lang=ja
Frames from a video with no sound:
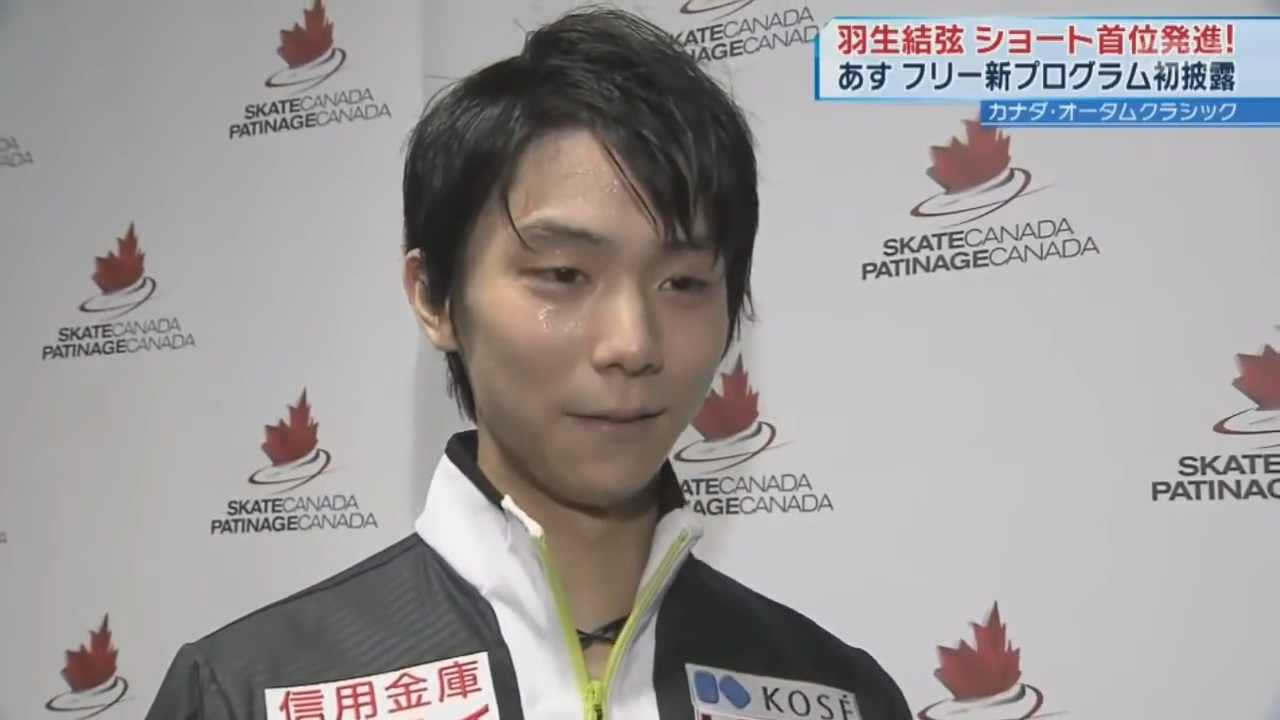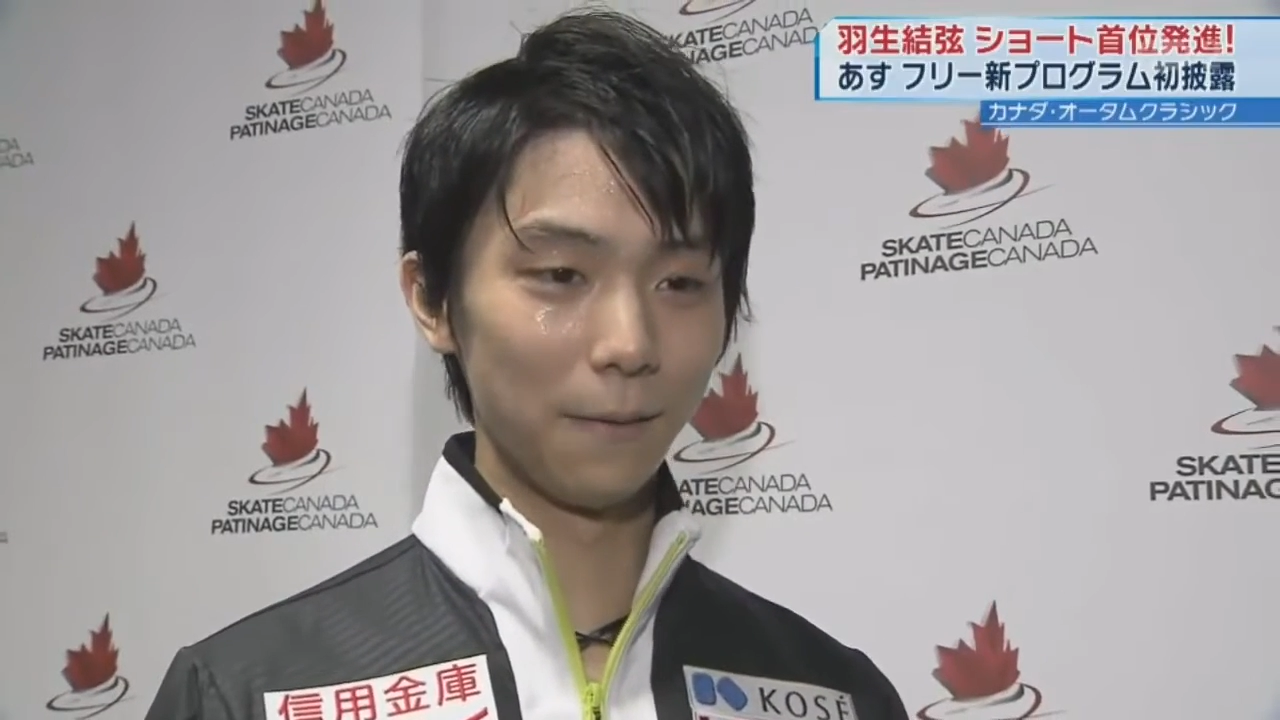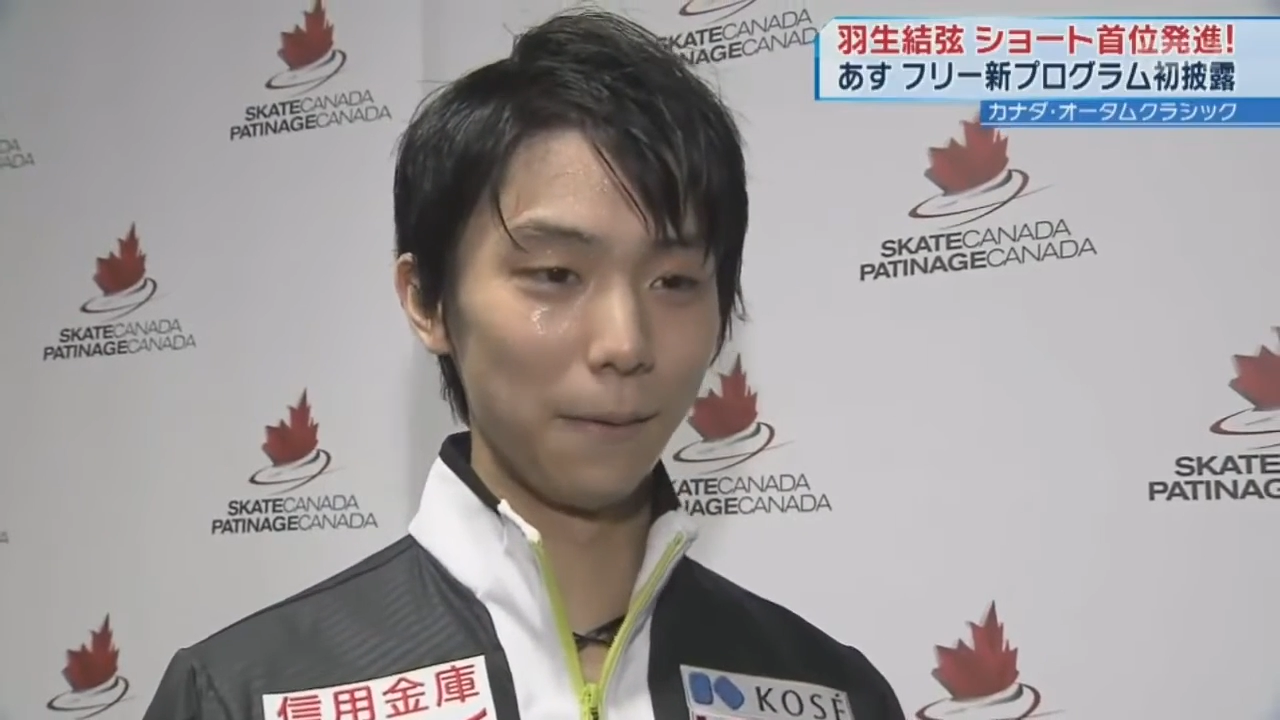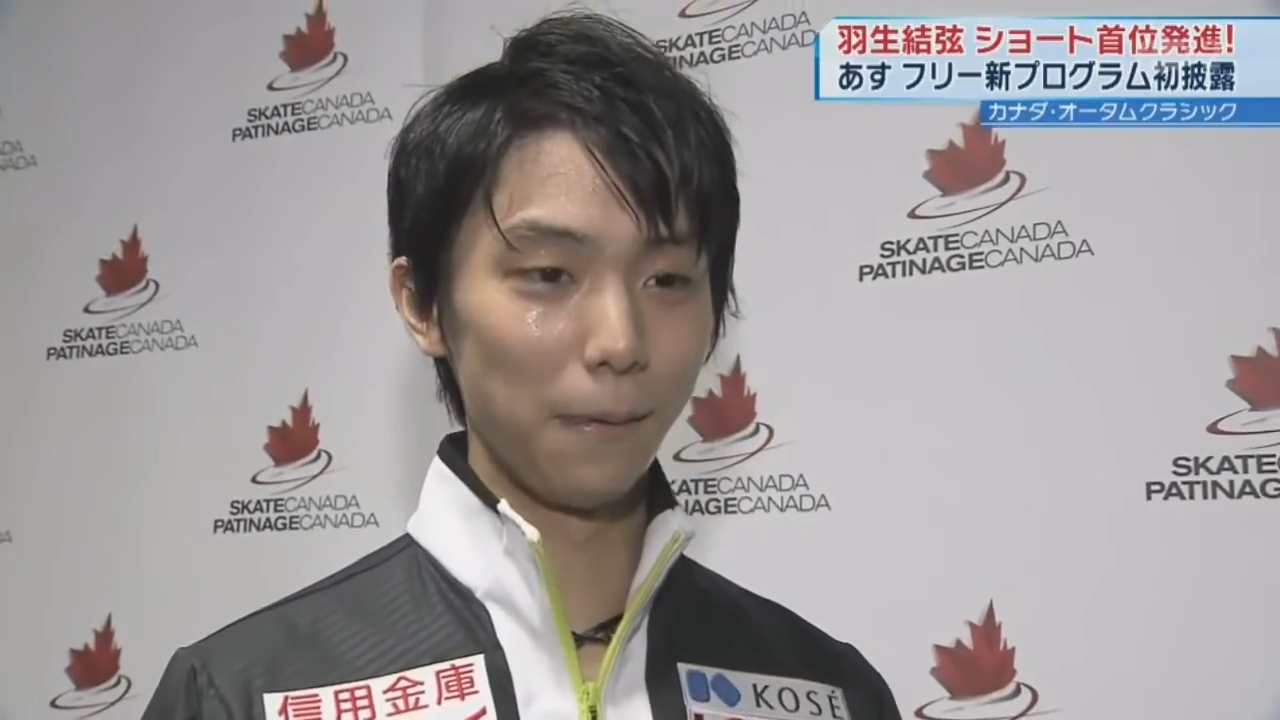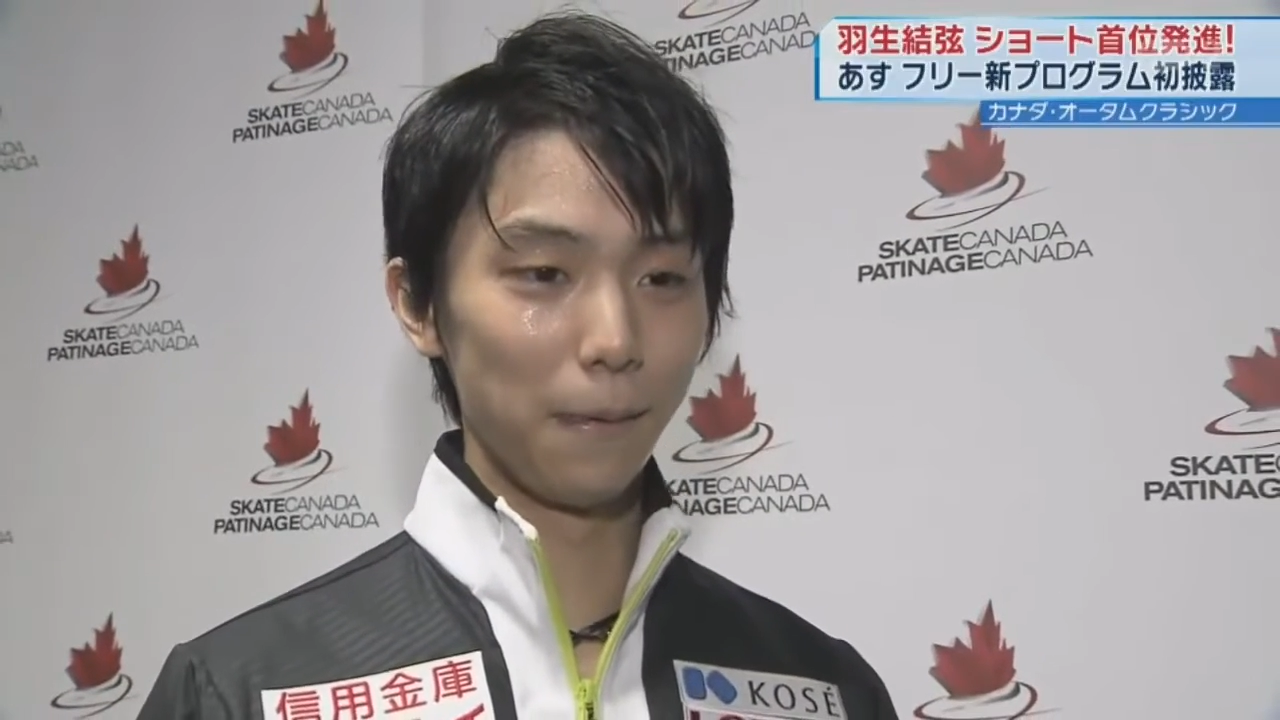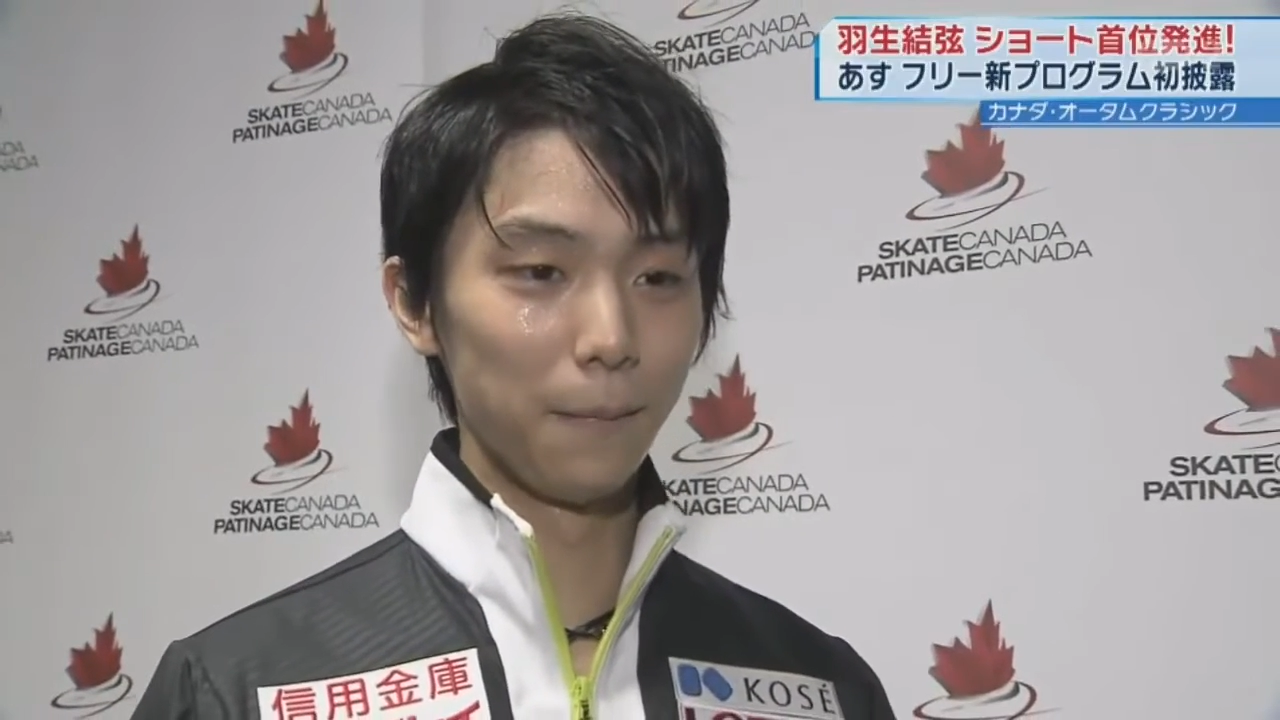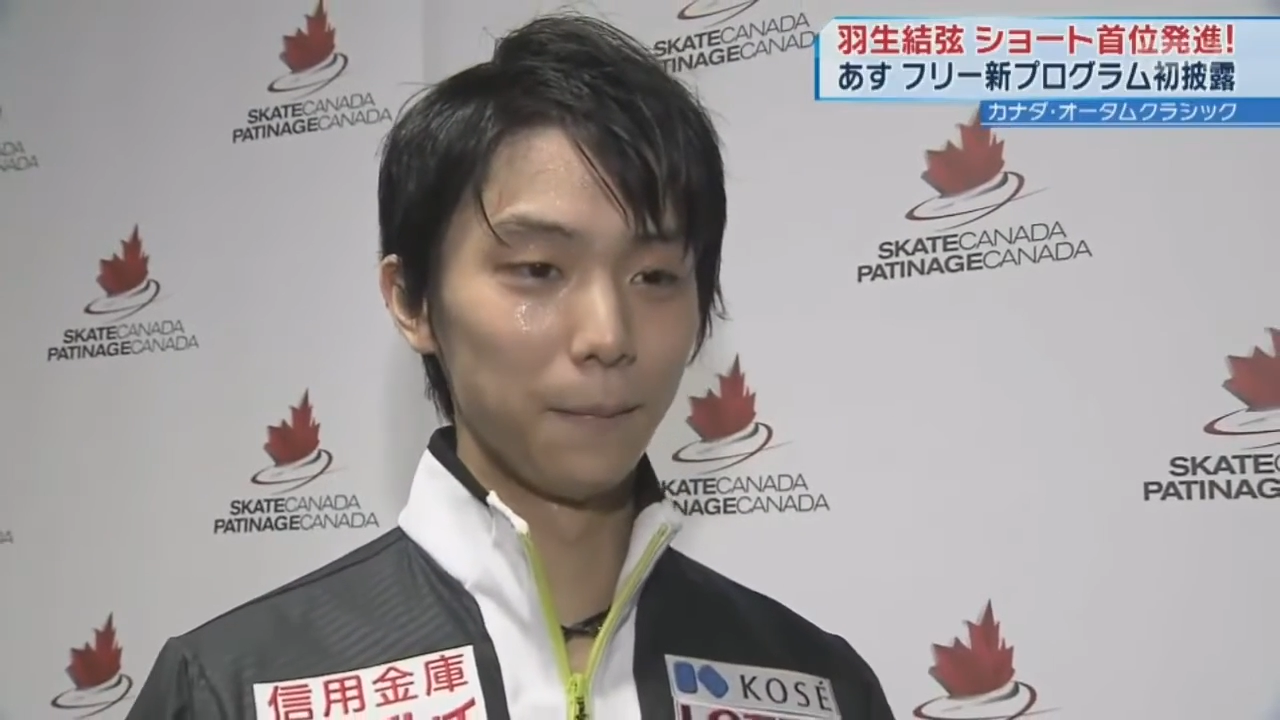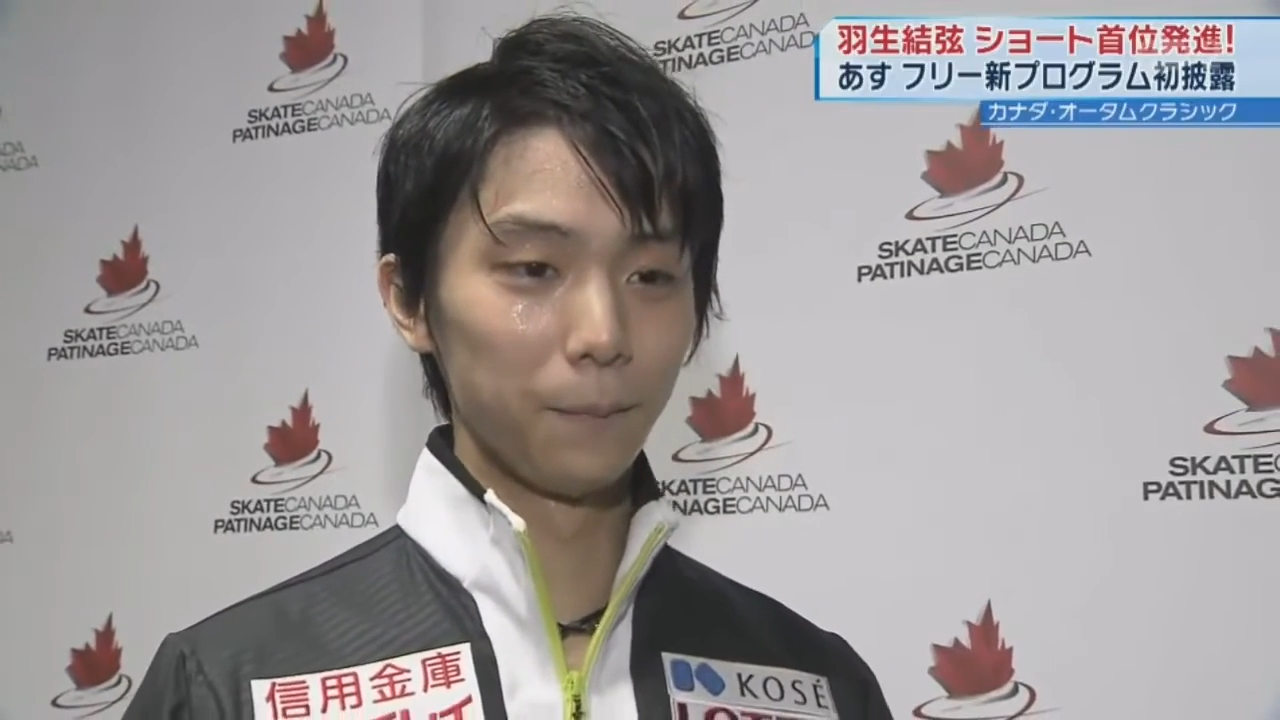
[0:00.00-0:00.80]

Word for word: 得意の